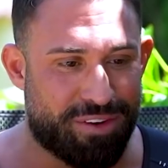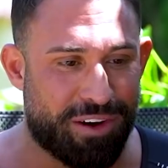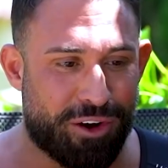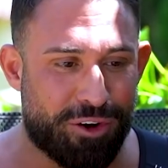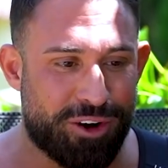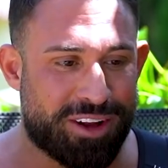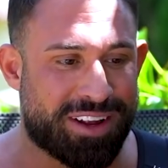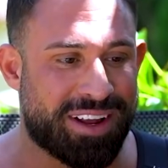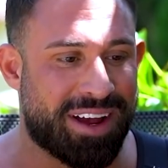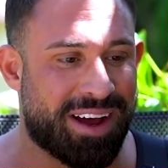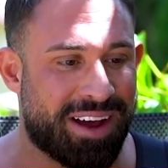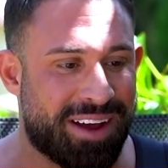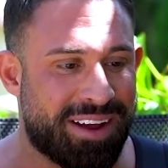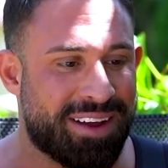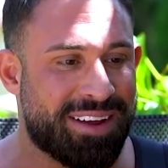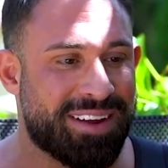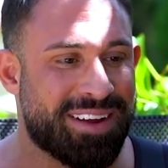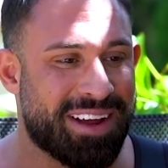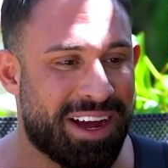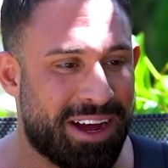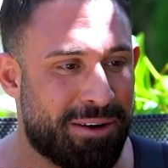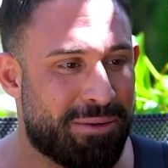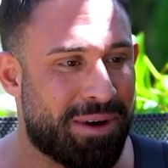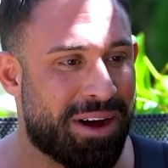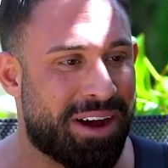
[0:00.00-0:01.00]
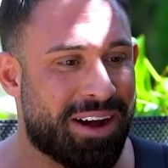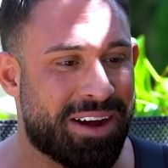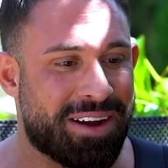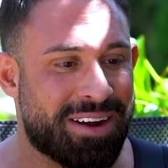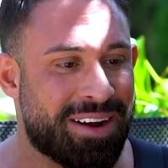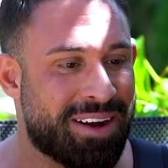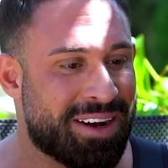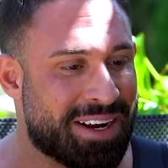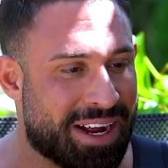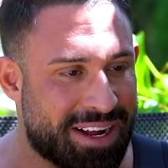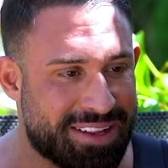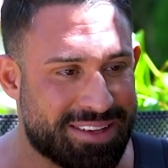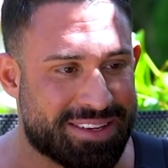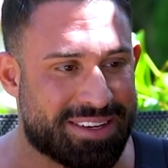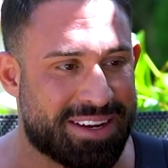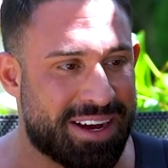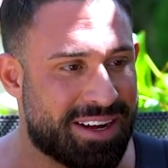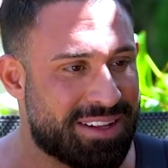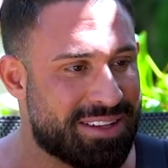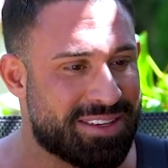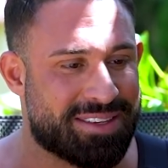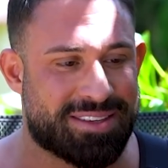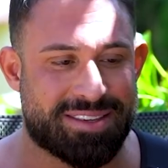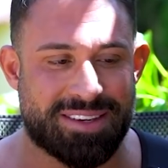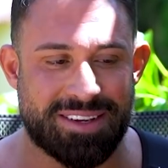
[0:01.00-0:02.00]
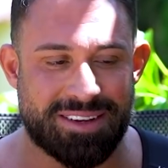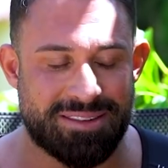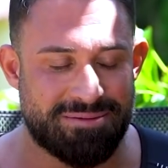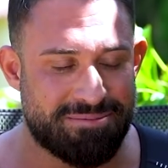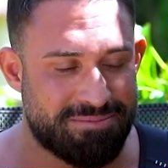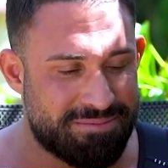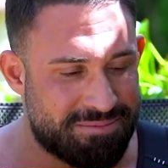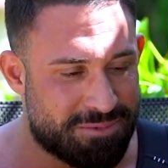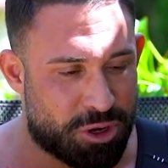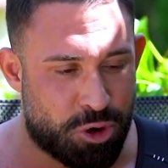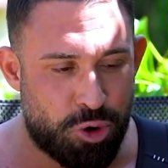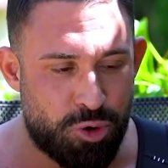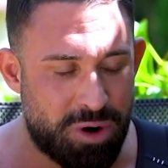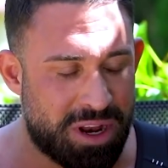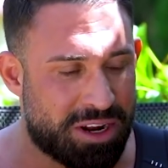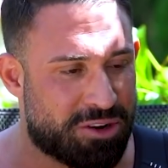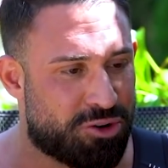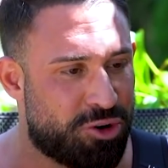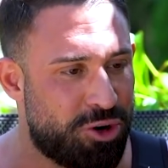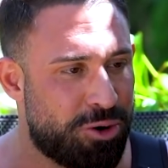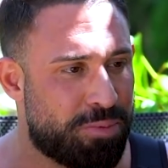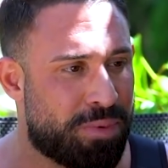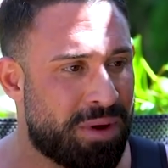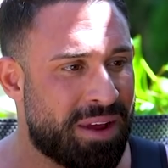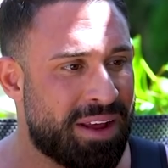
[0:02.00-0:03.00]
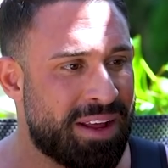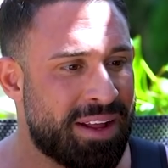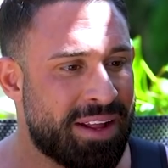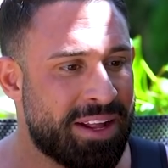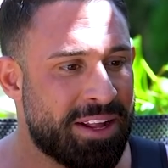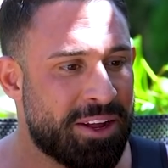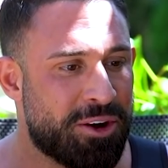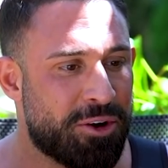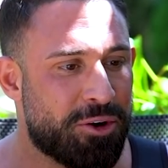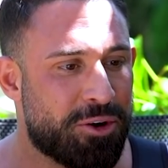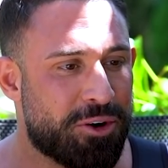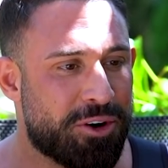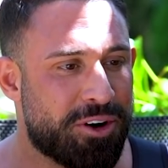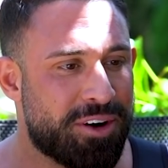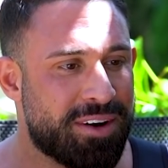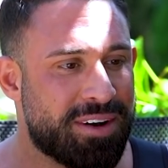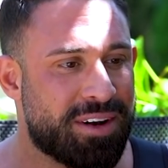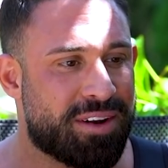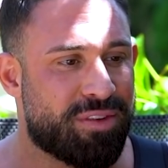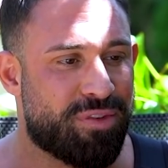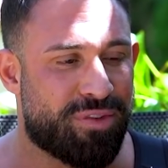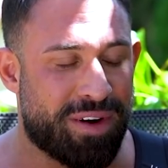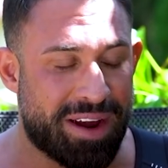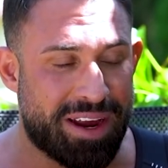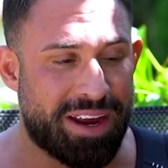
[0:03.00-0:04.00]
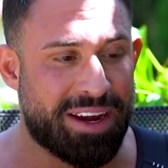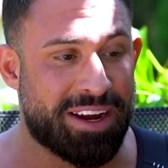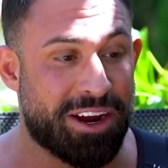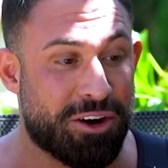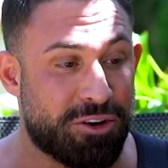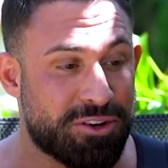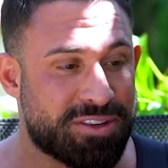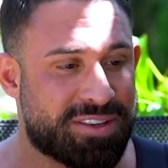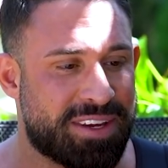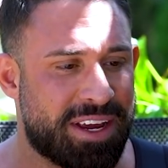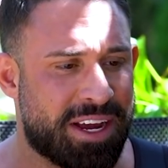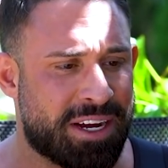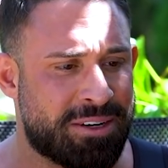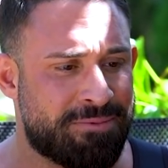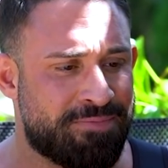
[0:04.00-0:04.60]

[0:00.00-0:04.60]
verrückter, aber ganz, ganz cooler Typ und feiere ich auch sehr.